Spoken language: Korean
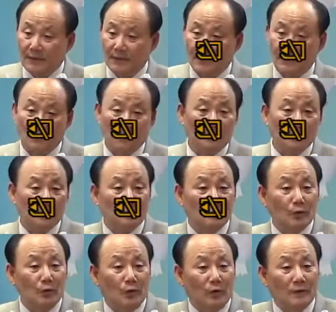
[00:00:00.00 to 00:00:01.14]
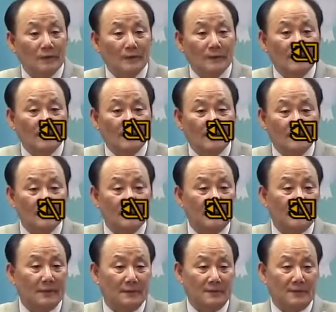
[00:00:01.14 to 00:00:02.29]
네, 여러분들도 이제
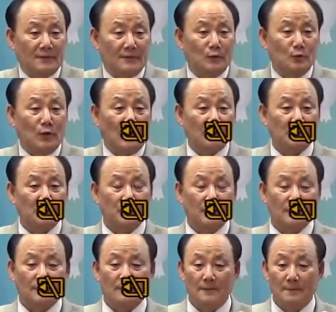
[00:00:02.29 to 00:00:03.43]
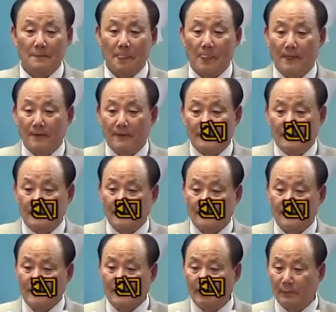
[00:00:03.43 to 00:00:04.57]
기도하시면서 예,
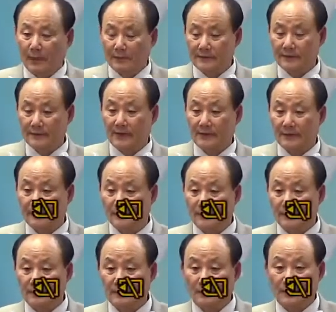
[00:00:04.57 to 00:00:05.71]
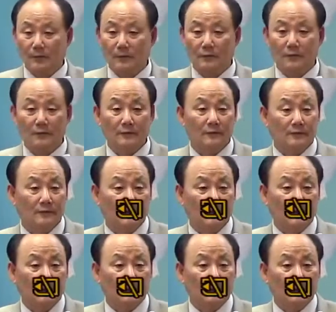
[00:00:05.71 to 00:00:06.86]
은혜와 시간이 되어지는 대로 그런
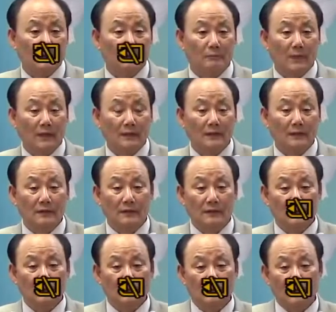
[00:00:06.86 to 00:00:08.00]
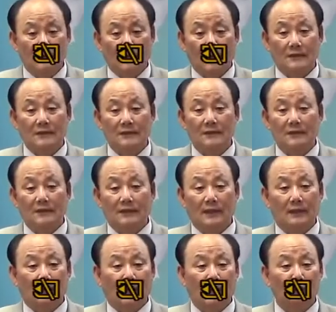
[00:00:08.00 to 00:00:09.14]
정말 어, 가지
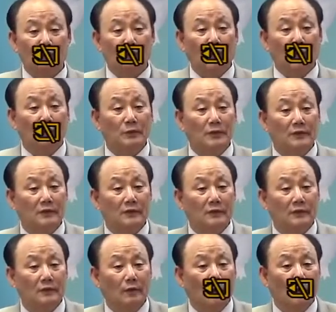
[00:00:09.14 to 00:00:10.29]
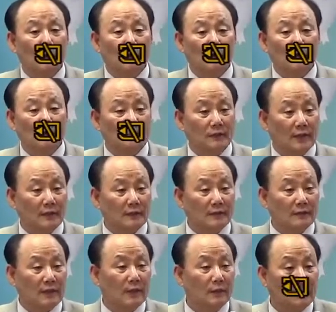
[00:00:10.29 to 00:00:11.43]
갈 수가 없는 그런 어려운 지역에서
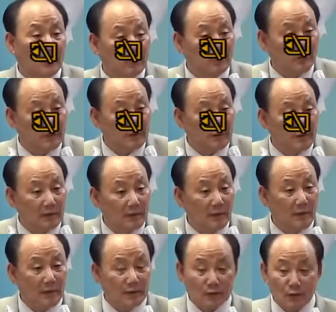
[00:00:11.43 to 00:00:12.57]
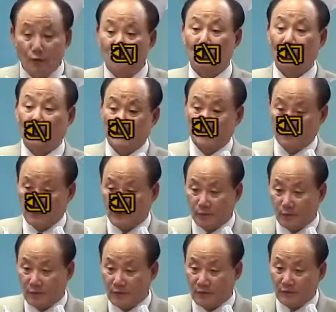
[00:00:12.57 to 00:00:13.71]
사역하고 있는 선교사님들을
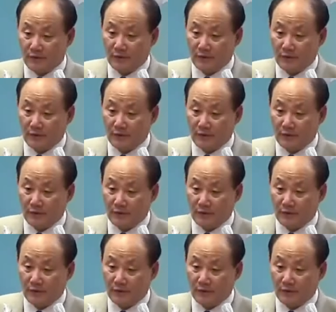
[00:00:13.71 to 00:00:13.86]
위해서